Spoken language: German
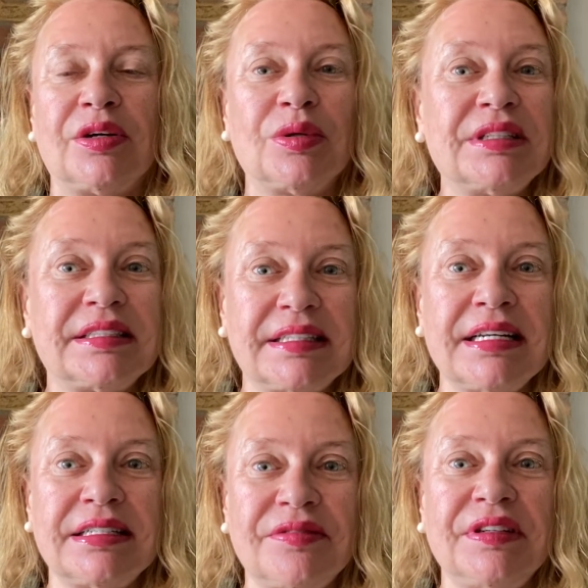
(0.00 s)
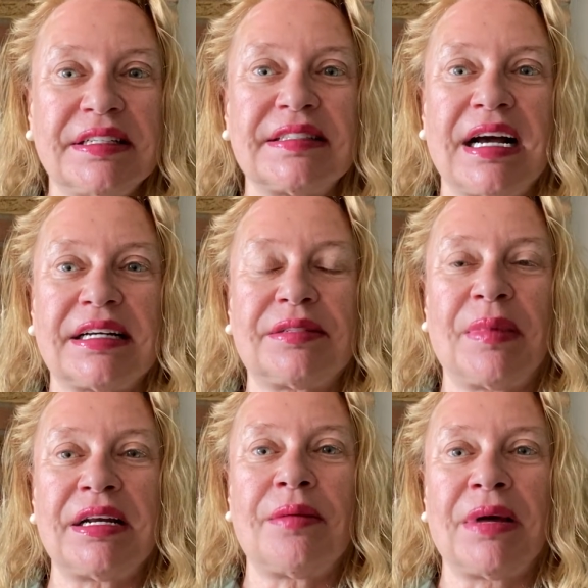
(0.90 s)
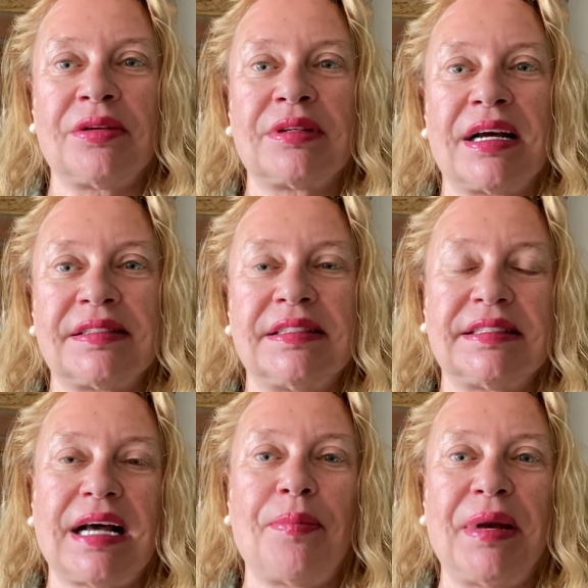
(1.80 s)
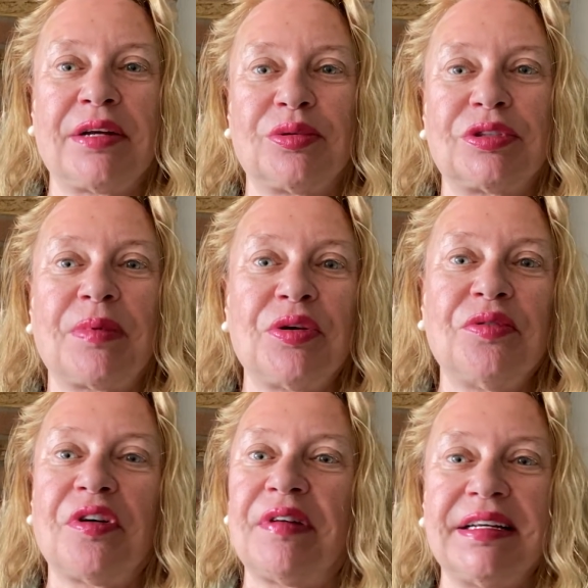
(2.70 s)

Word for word: Und es sind, wie gesagt, meiner Meinung nach sind es Ablenkungsmanöver,